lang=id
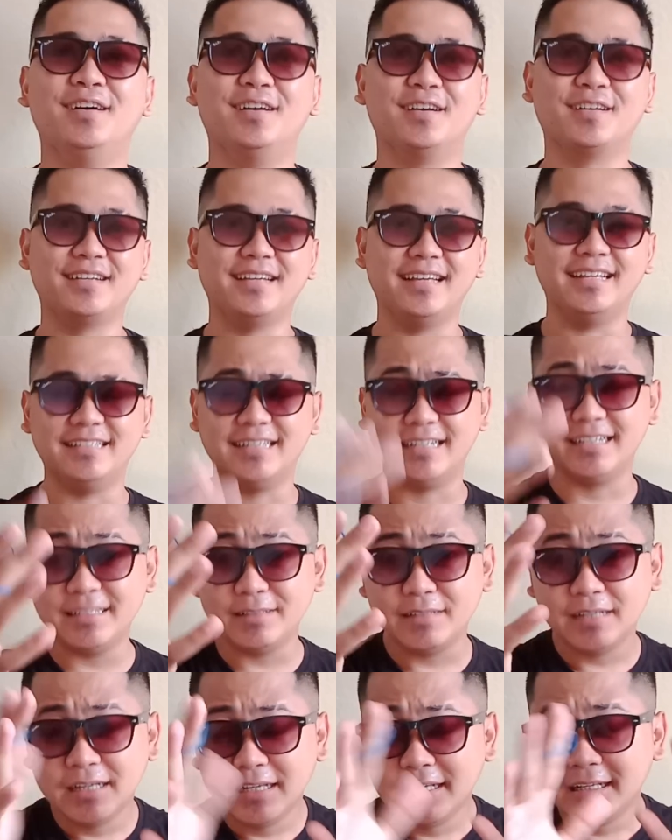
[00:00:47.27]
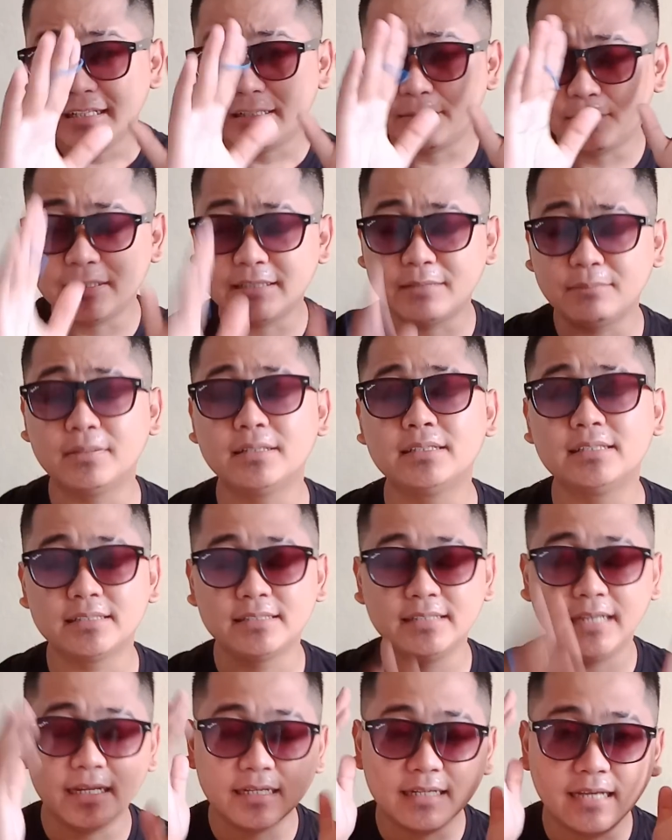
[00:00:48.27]
Oke, jadi teman-teman
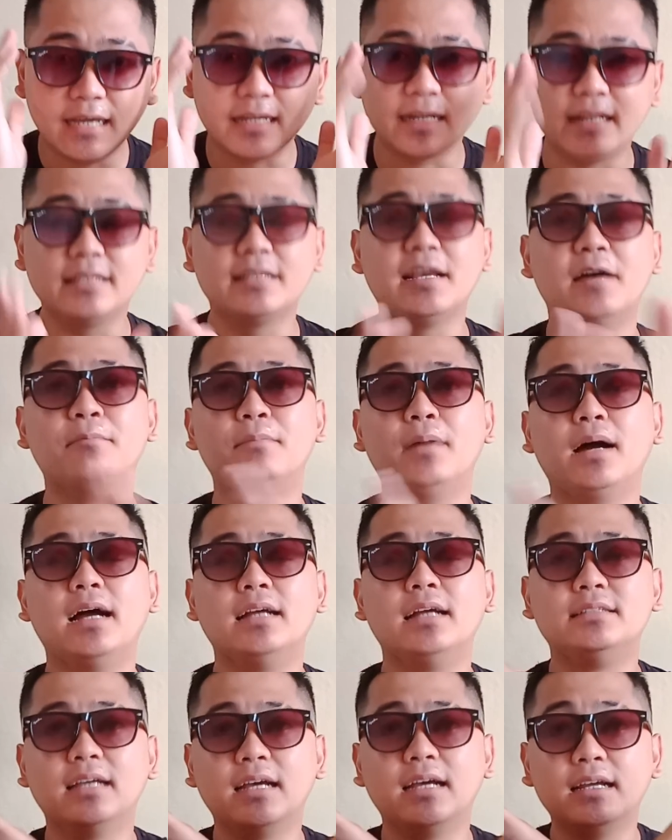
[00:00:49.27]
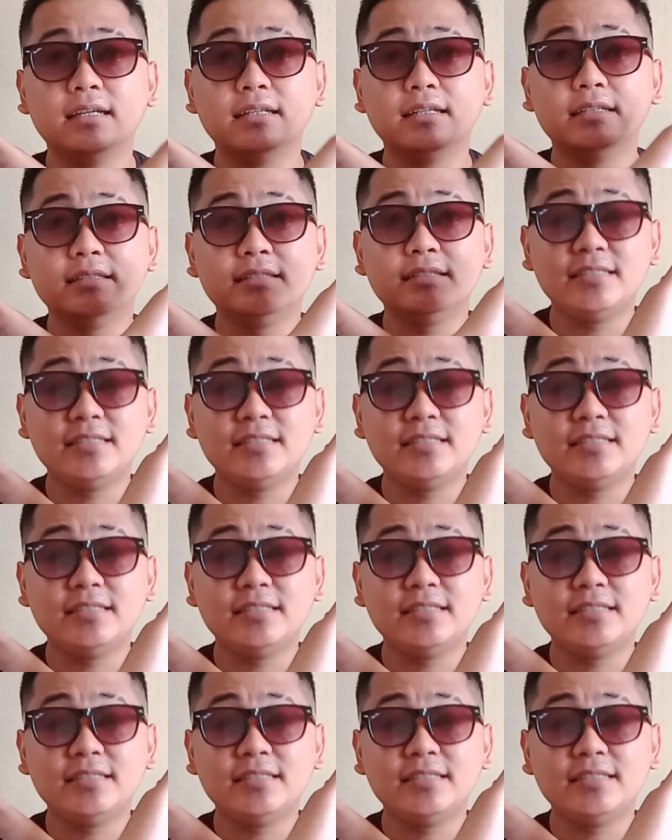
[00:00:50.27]
sediain karet gampang aja.